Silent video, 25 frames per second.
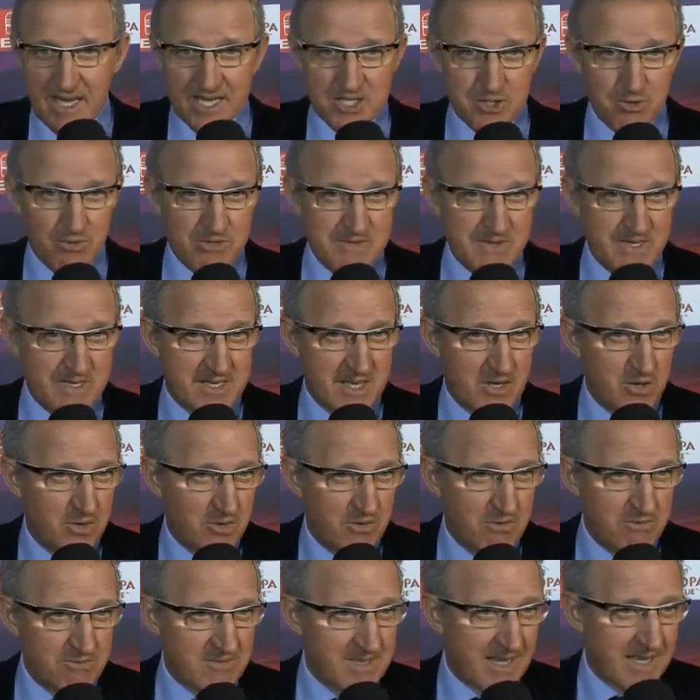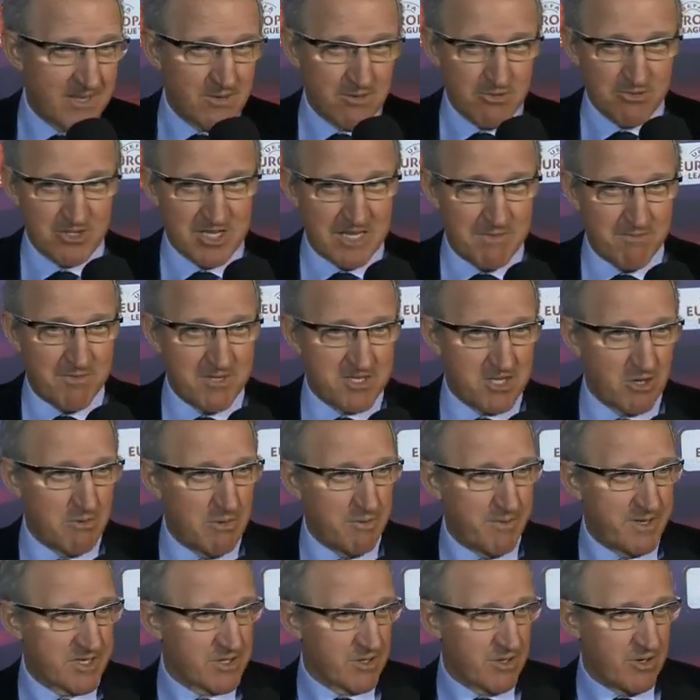e sicuramente non tanto semplice
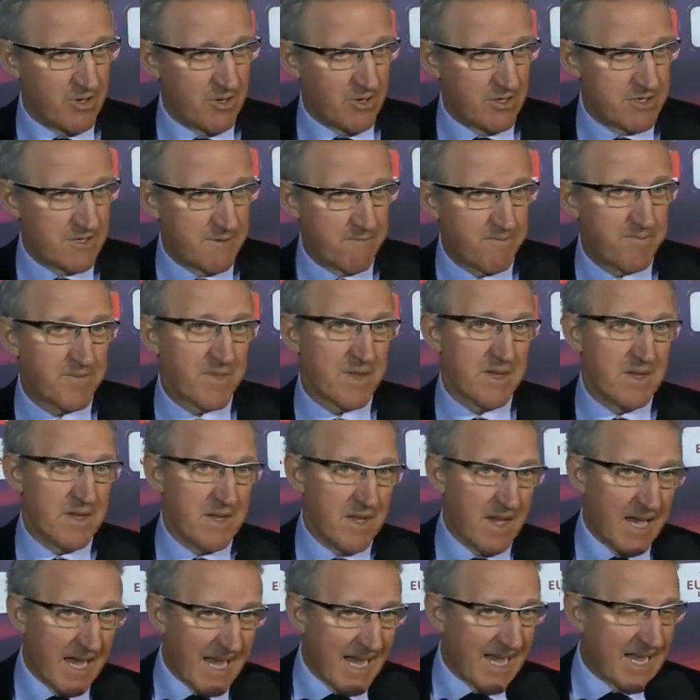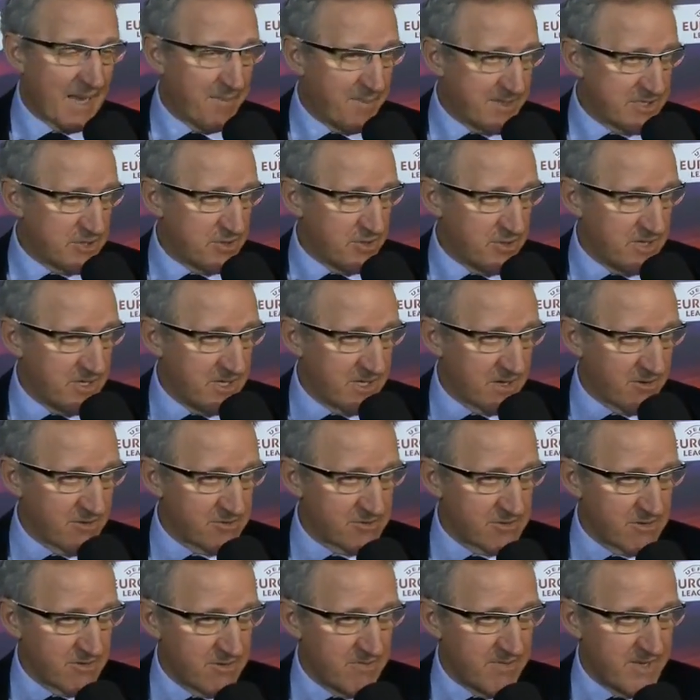come pensano loro. Anche per noi,
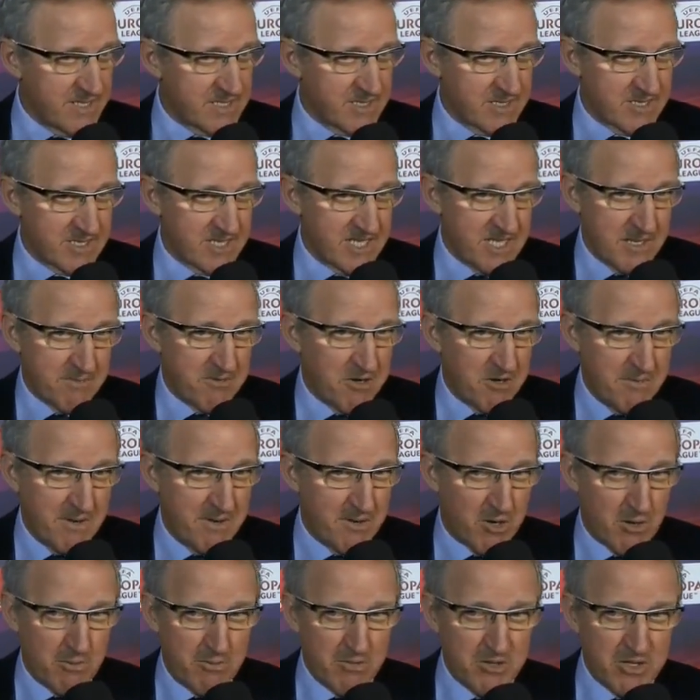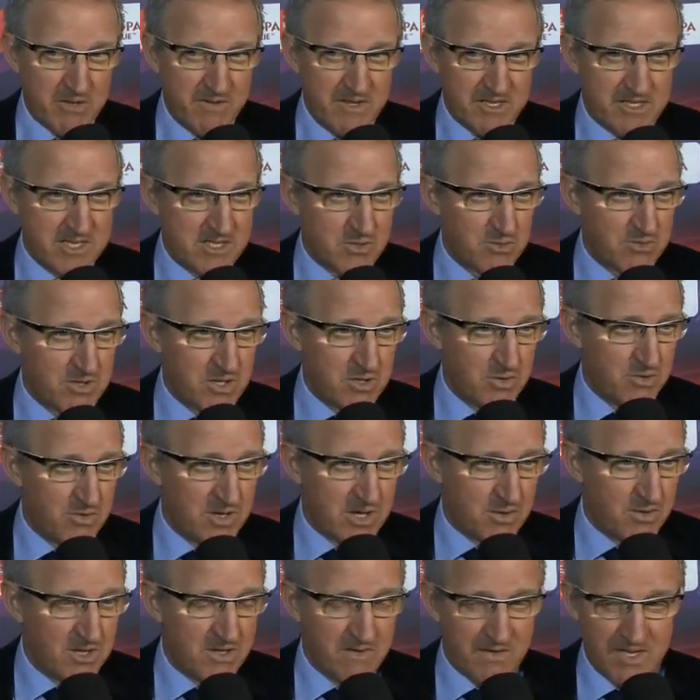ecco, il Manchester City, per noi abbiamo comunque compito di vincere tutte e
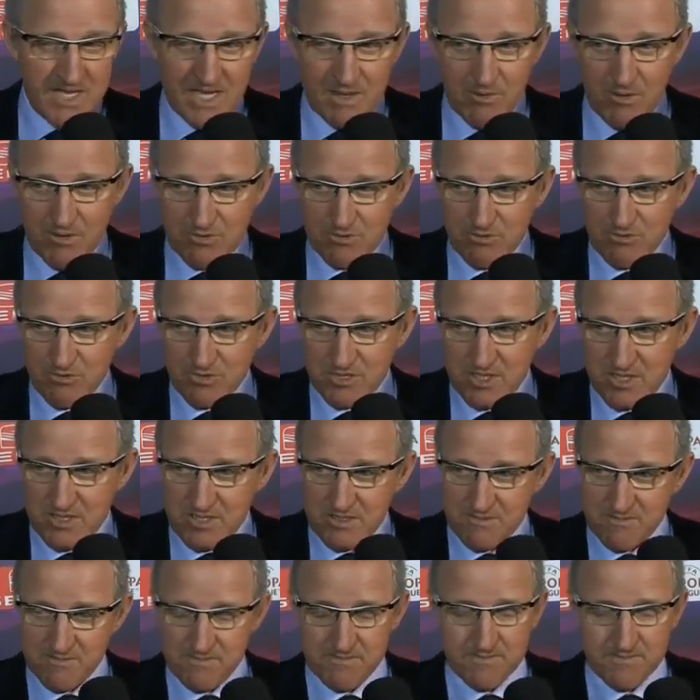due, quindi vediamo cosa succede.